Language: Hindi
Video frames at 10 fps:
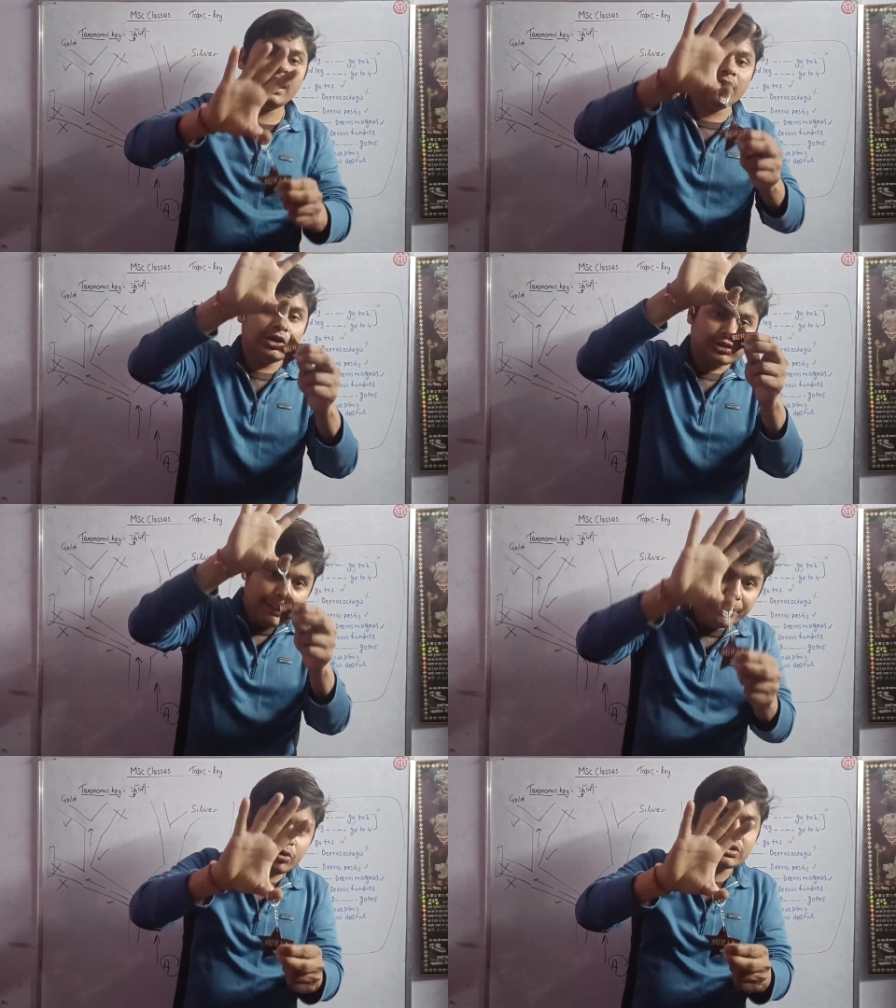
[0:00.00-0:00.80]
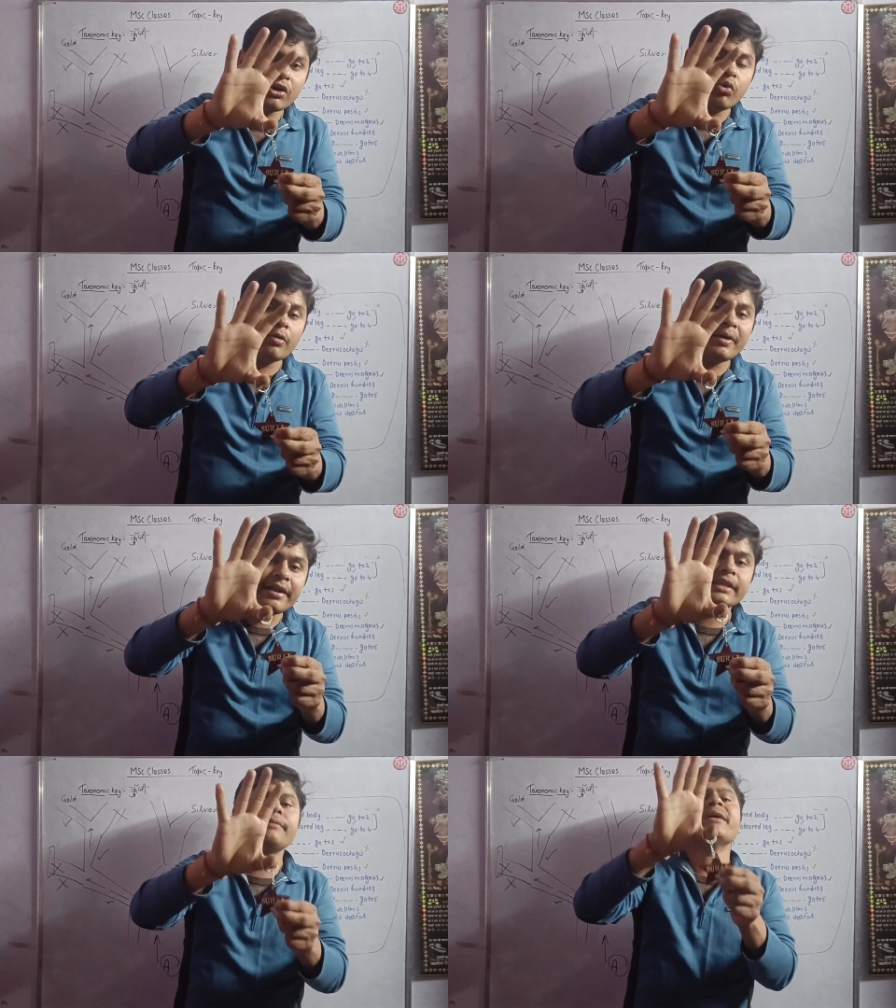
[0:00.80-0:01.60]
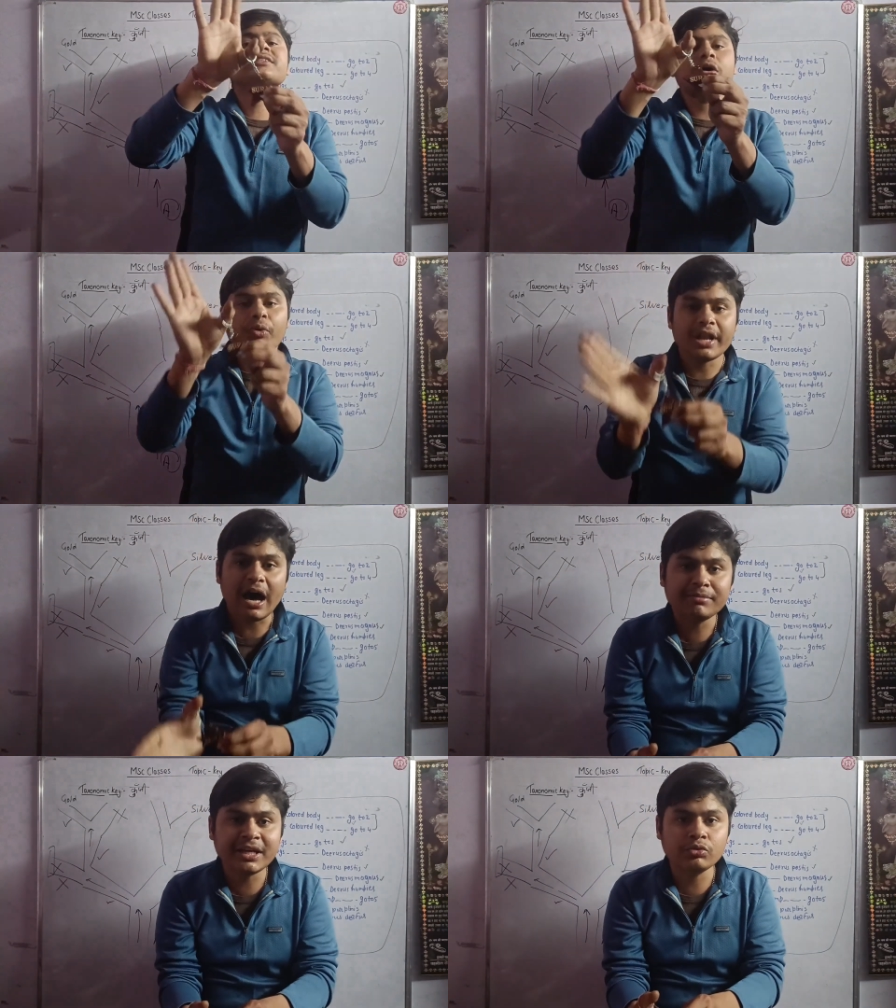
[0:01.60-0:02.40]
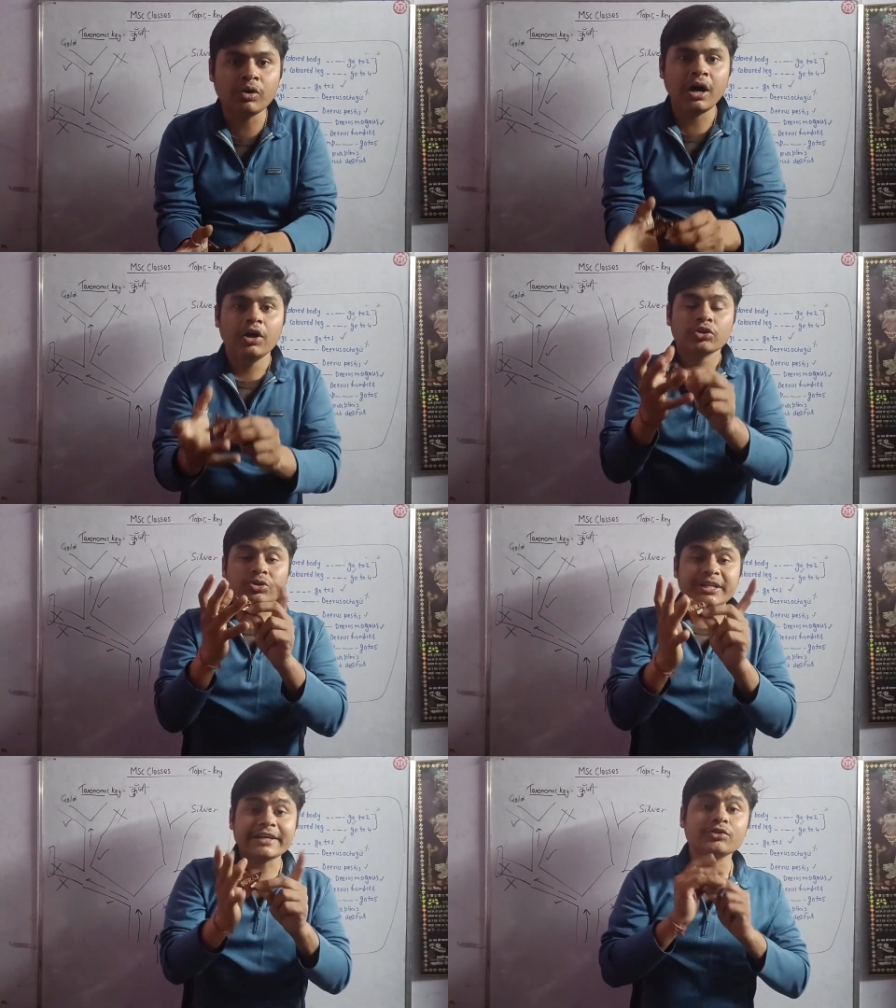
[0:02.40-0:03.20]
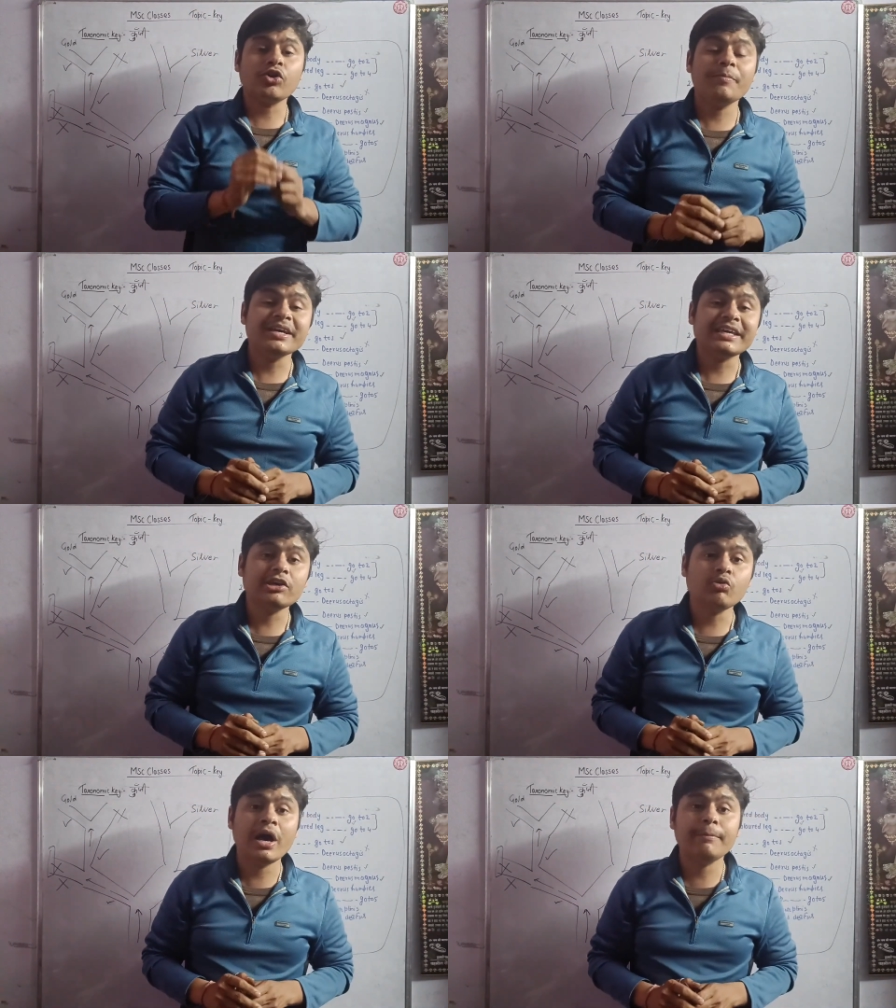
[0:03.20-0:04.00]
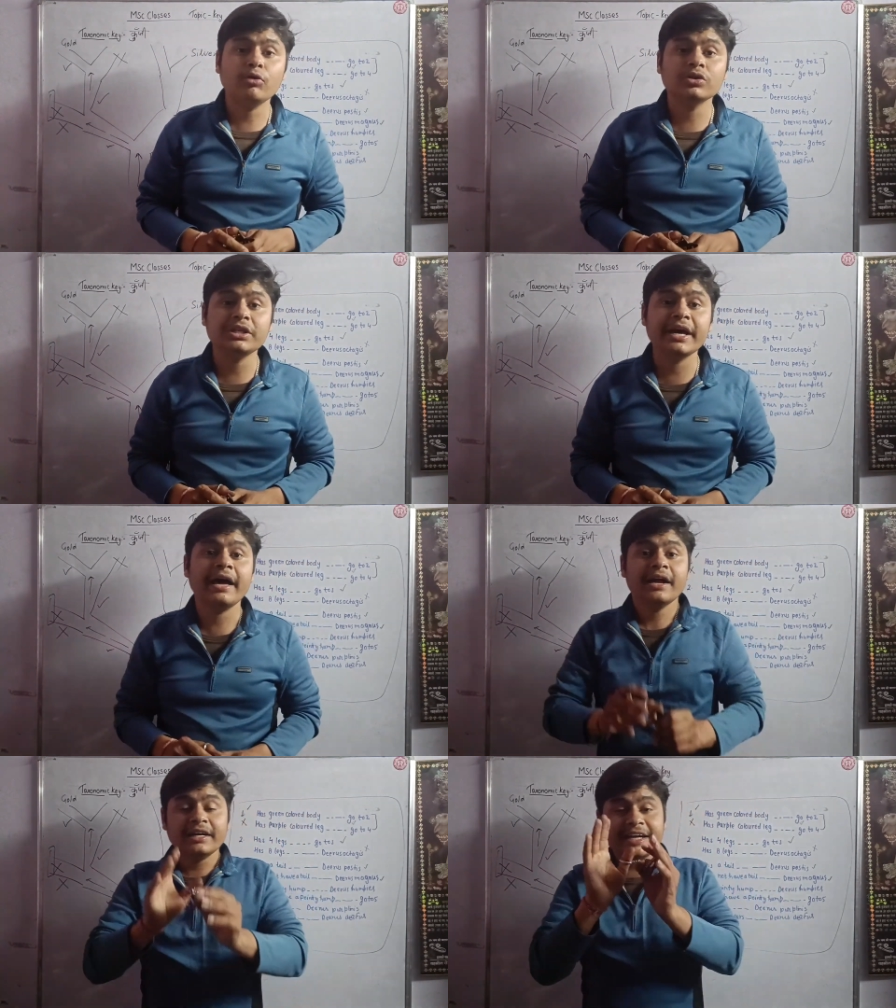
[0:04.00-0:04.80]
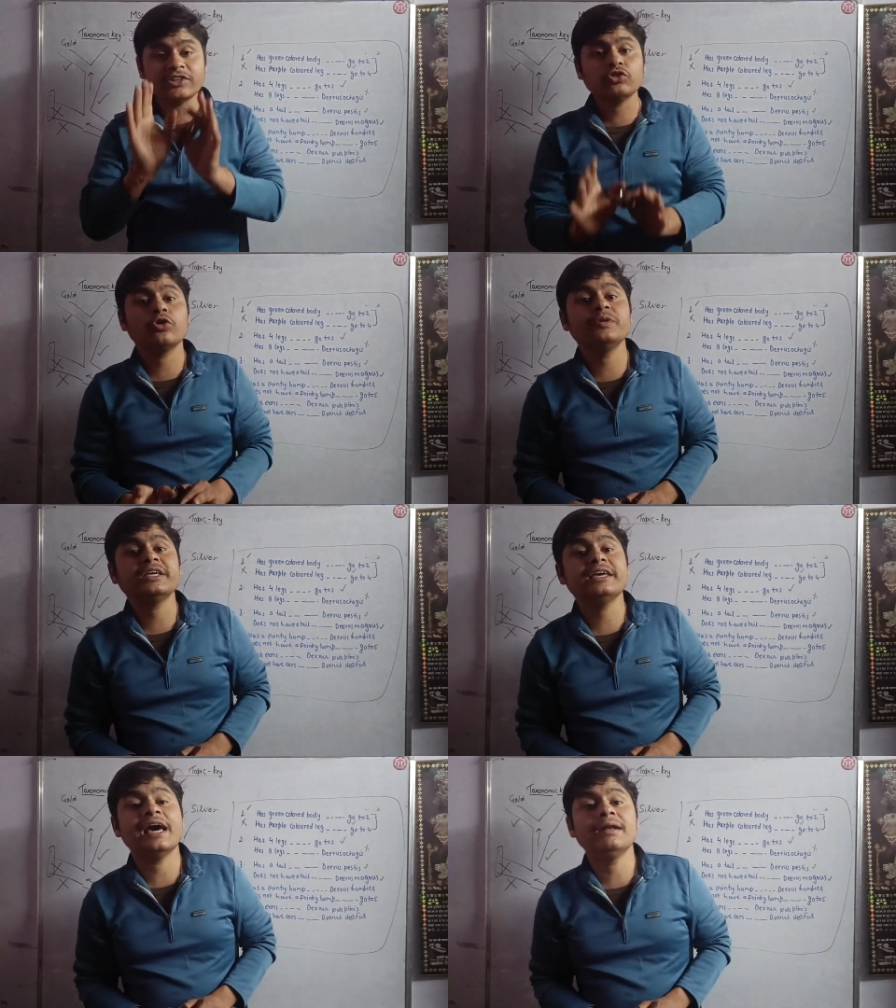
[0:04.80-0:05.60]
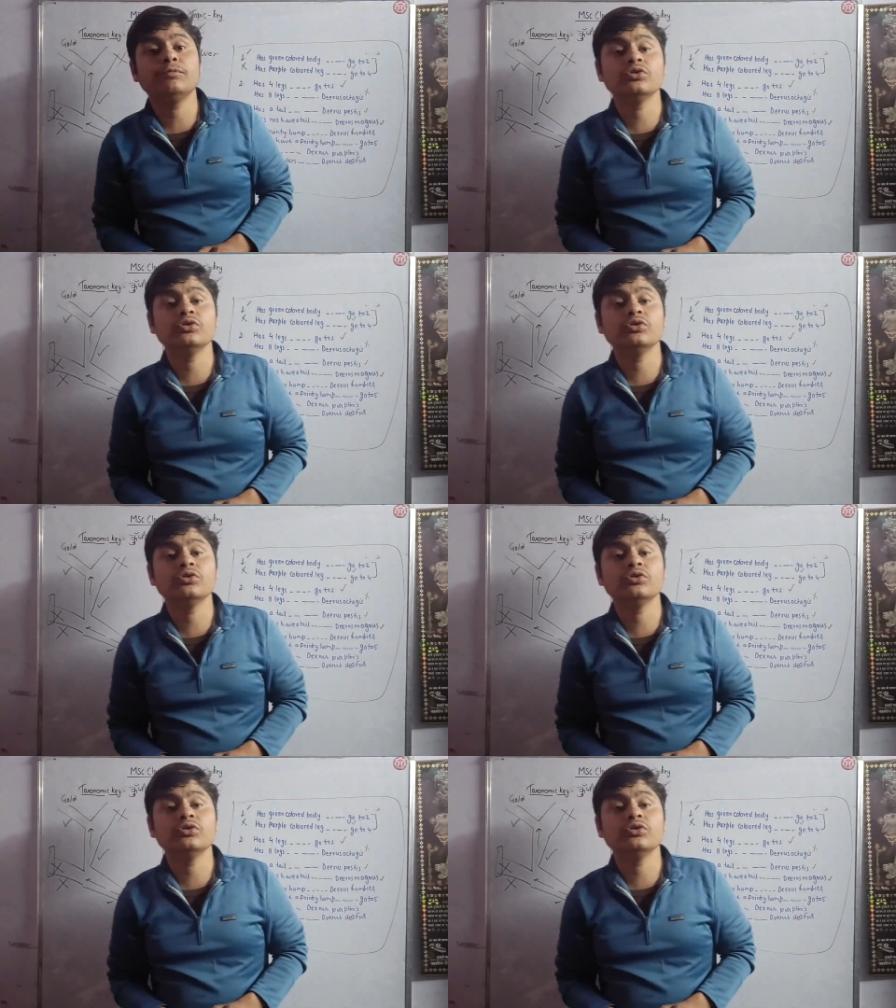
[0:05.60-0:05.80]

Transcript: था तब भी उसके गुण मिल रहे थे मैं इसका कोई नाम दे दूंगा तो टेक्सोनॉमिक की क्यों हेल्प होती है टेक्सोनॉमी की हेल्प